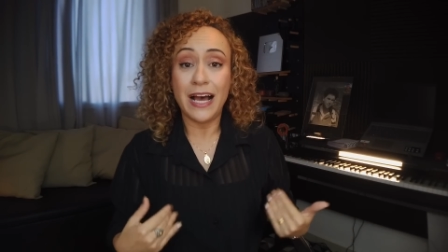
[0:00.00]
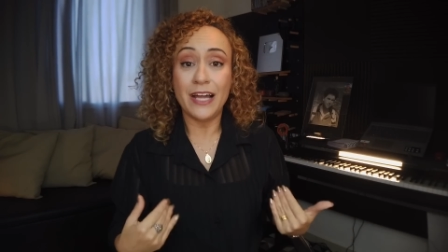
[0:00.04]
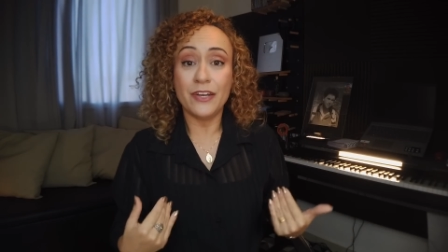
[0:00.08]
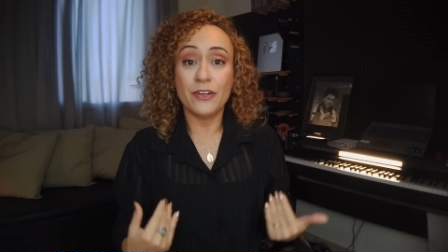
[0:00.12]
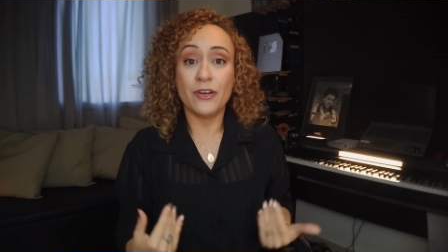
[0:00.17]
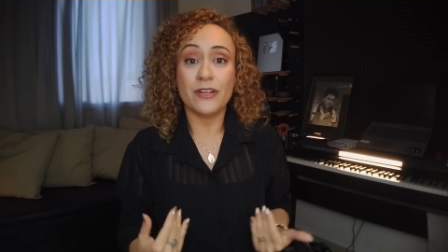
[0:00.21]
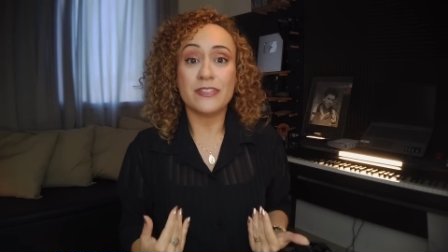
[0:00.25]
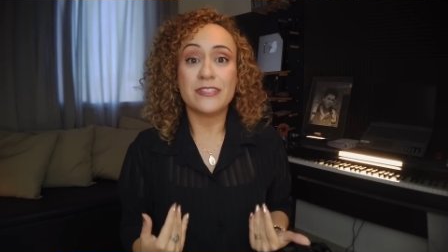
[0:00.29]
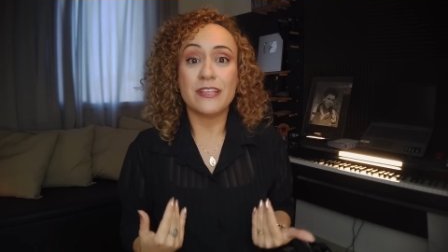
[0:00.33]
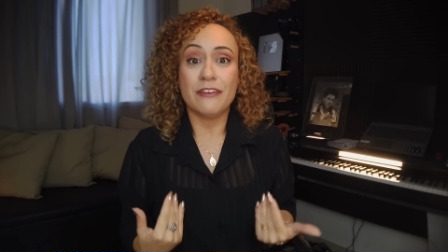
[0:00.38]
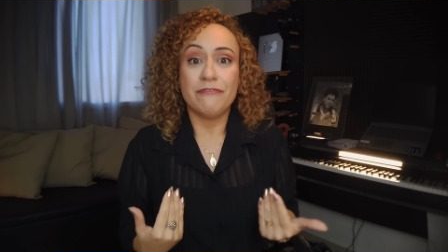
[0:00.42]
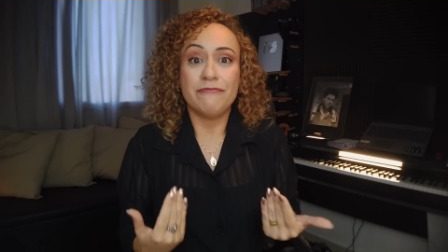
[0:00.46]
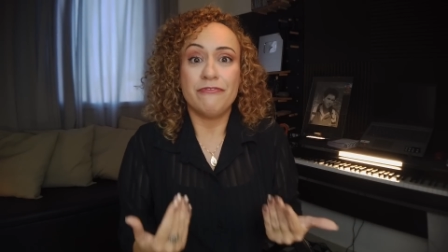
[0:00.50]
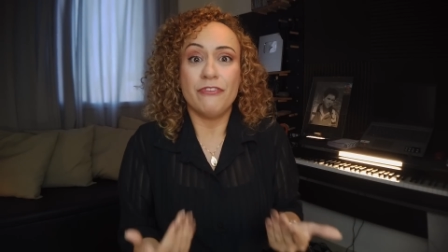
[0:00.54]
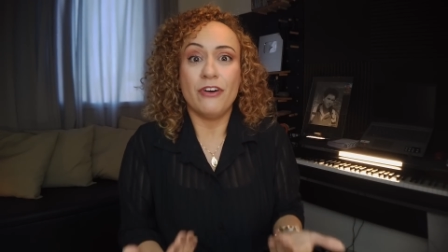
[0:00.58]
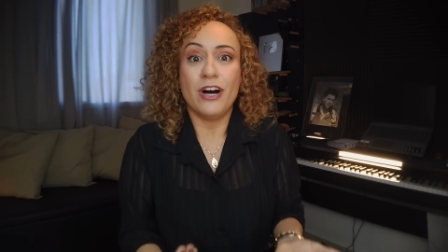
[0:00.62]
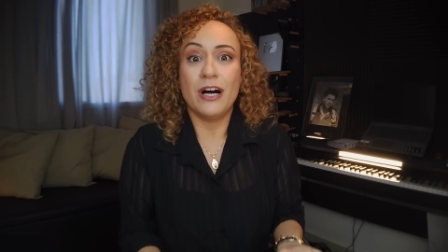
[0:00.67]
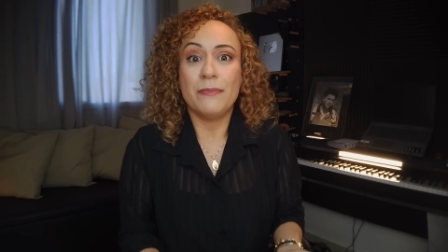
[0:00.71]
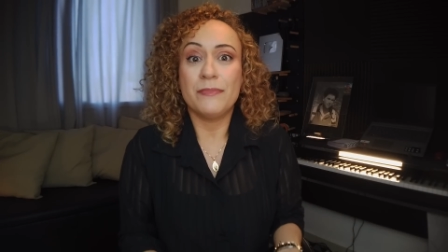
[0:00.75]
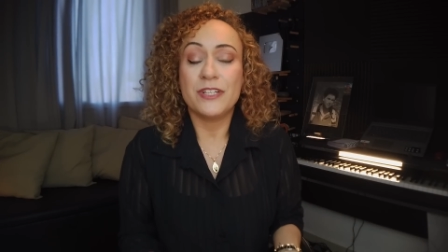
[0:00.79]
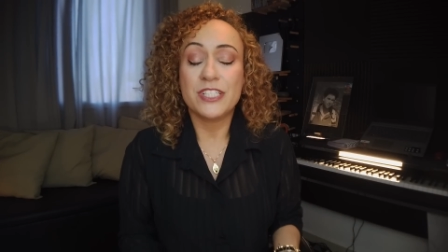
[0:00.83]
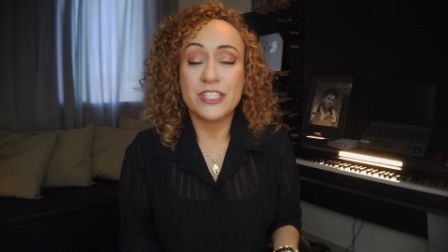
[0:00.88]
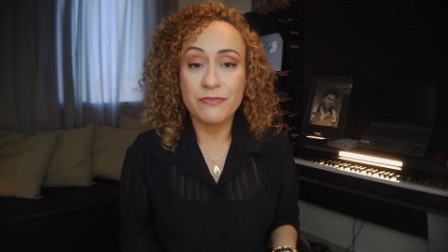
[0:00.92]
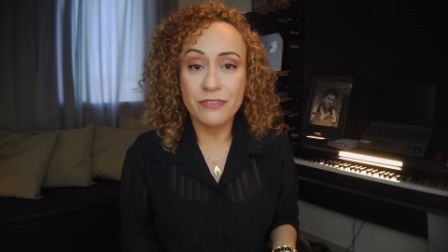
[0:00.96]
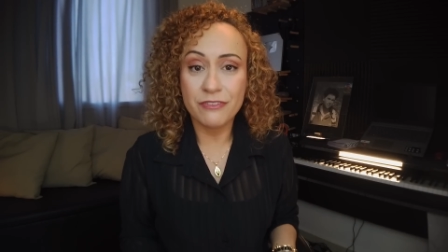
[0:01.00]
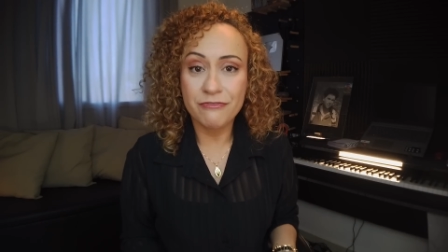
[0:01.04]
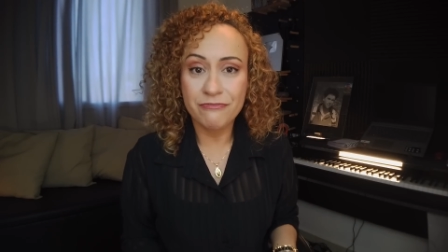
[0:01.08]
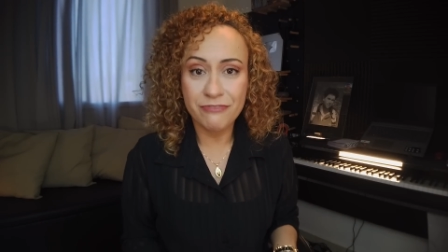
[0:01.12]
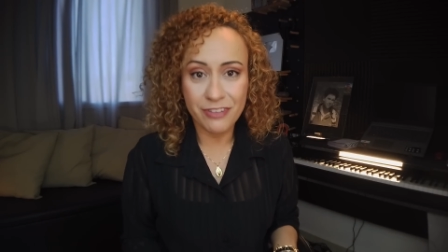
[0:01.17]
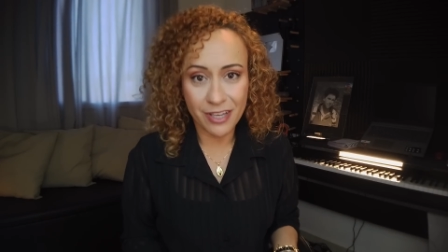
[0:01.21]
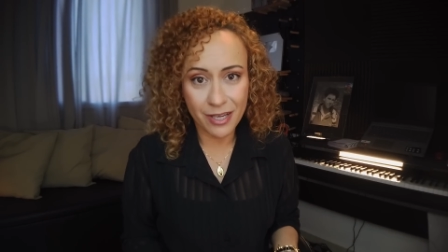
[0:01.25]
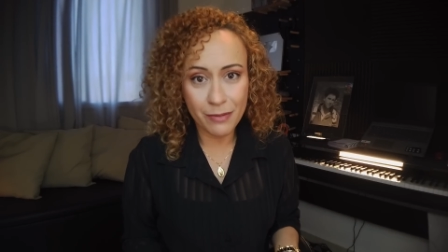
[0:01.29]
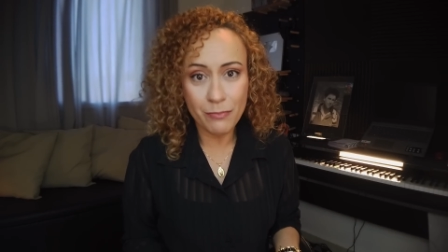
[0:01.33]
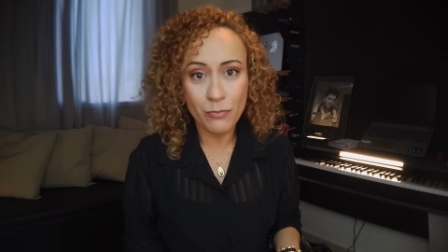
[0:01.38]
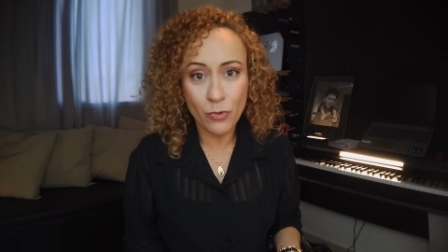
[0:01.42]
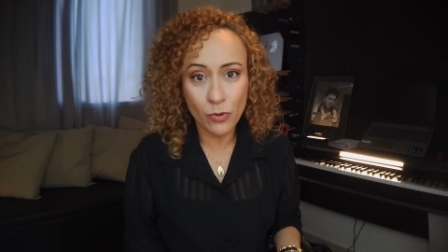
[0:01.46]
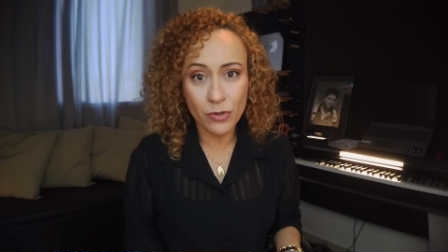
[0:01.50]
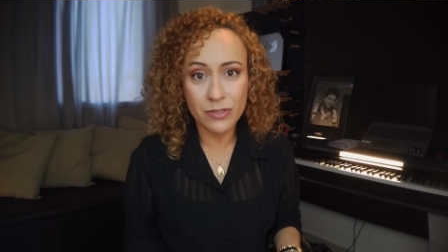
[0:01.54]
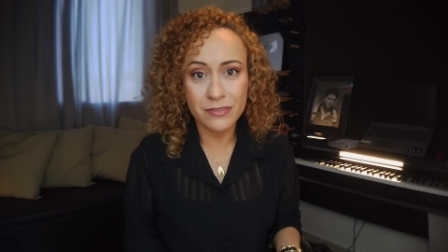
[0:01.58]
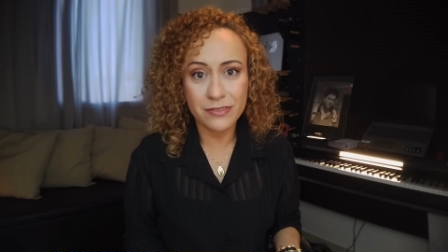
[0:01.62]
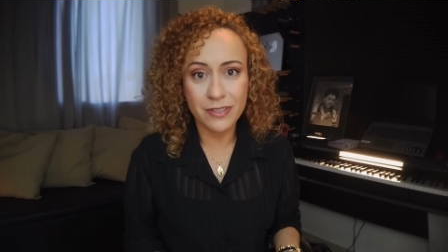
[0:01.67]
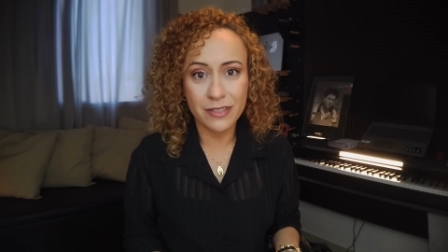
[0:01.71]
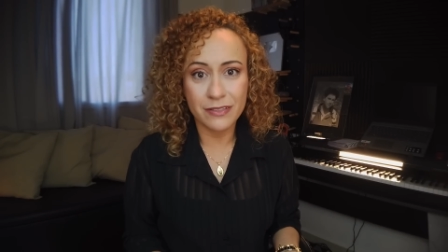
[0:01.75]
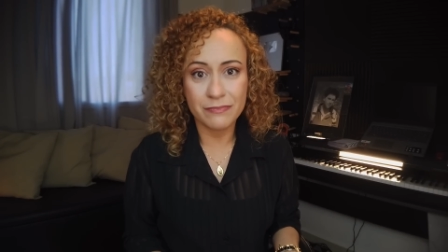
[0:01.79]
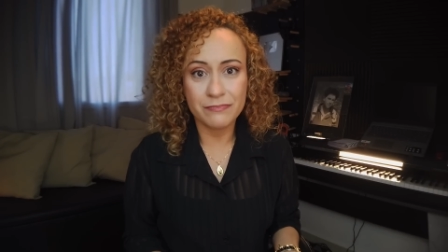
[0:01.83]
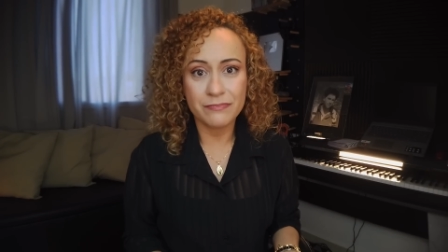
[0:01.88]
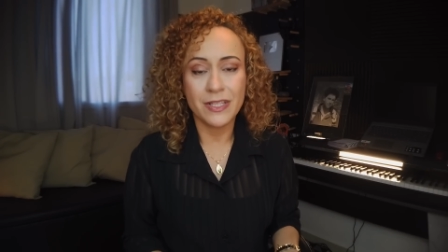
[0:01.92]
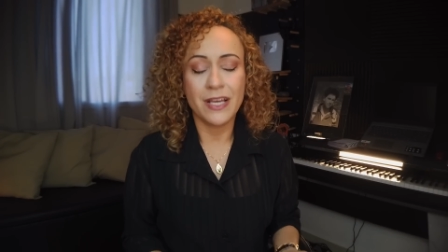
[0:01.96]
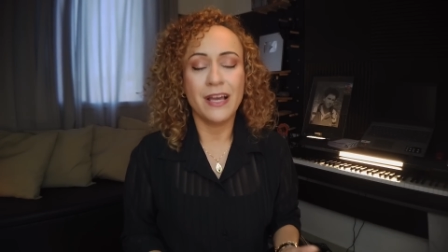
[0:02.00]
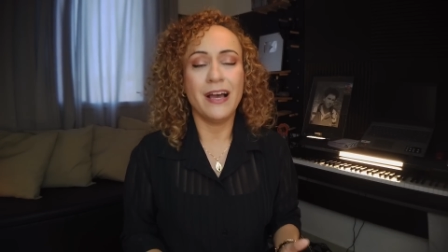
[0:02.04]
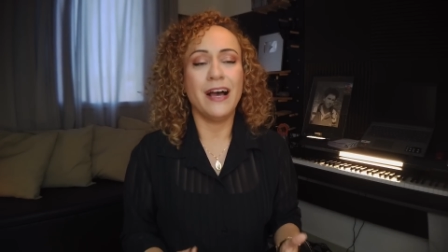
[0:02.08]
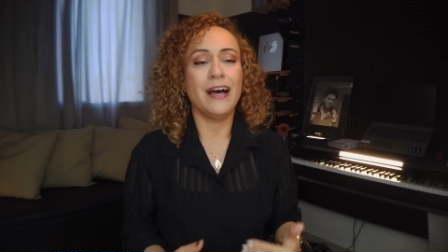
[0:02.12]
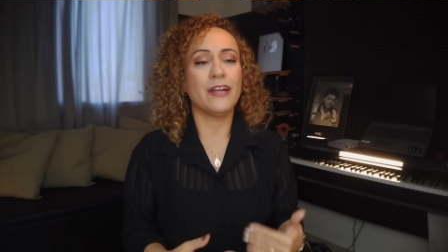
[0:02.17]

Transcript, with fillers: a nossa forma de viver muda,